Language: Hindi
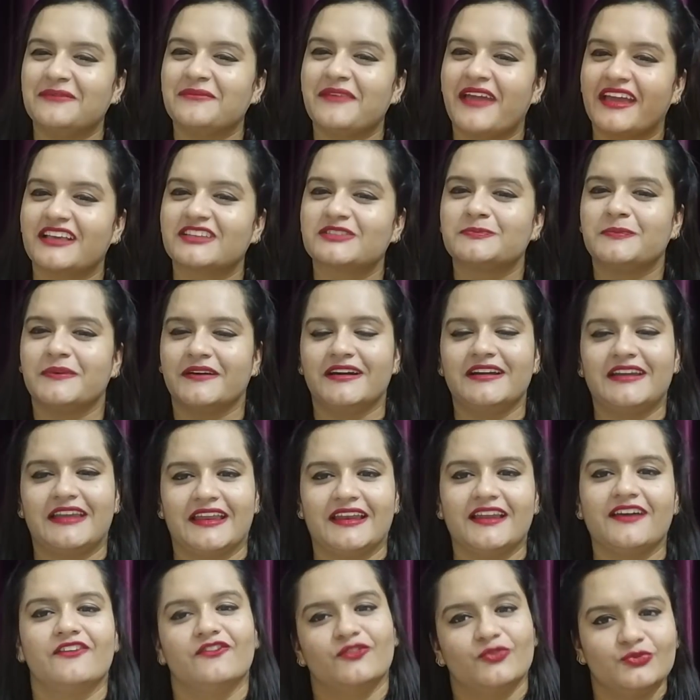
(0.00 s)
में एक्सपर्ट
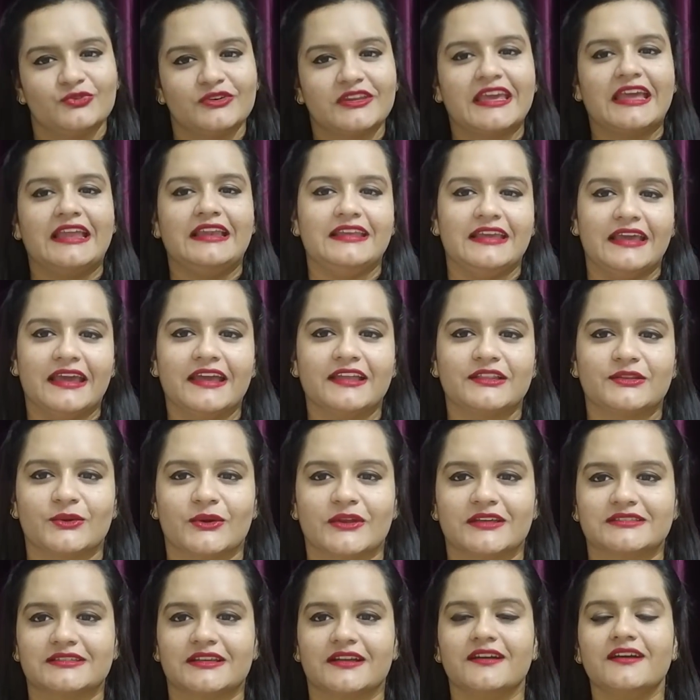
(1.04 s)
है ना उनके लिए है
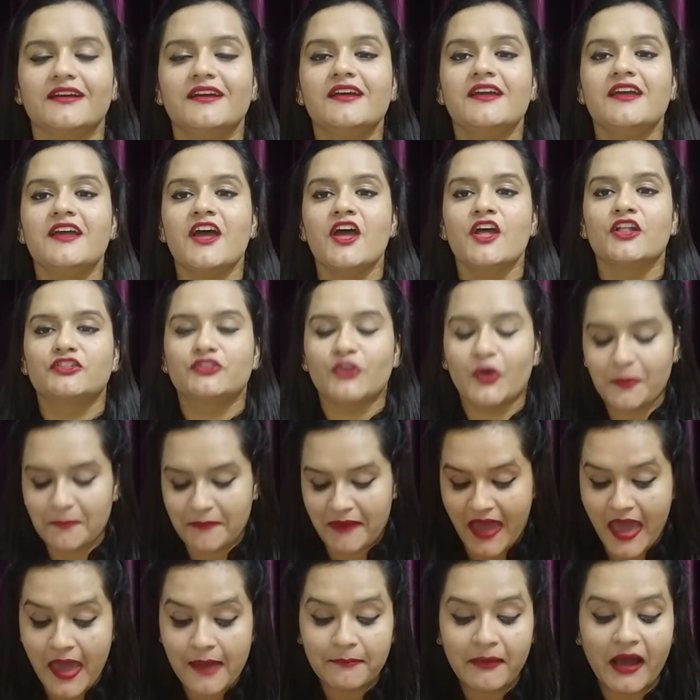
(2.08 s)
थोड़ा सा तो
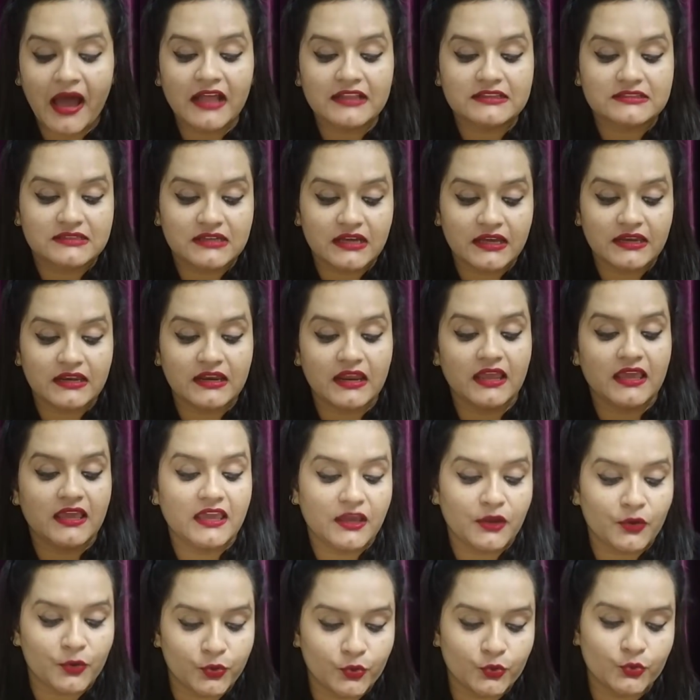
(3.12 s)
मैं बात कर
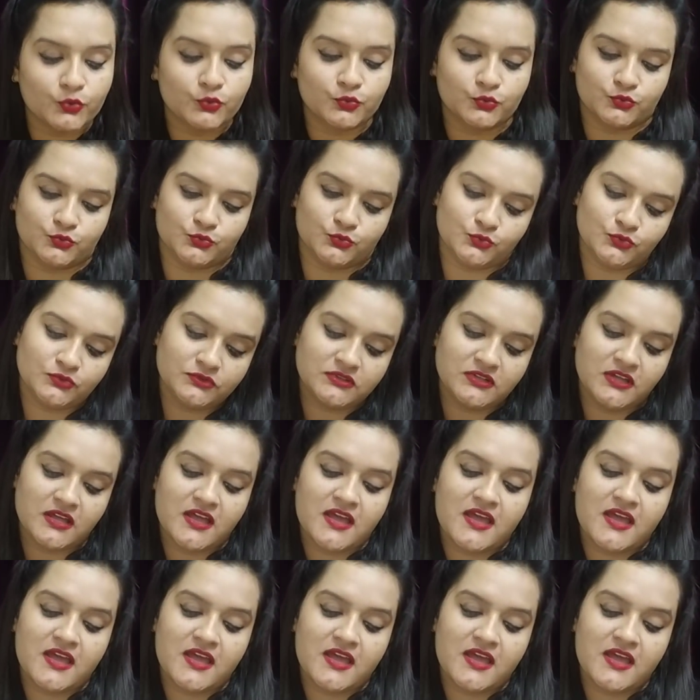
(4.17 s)
रही हूँ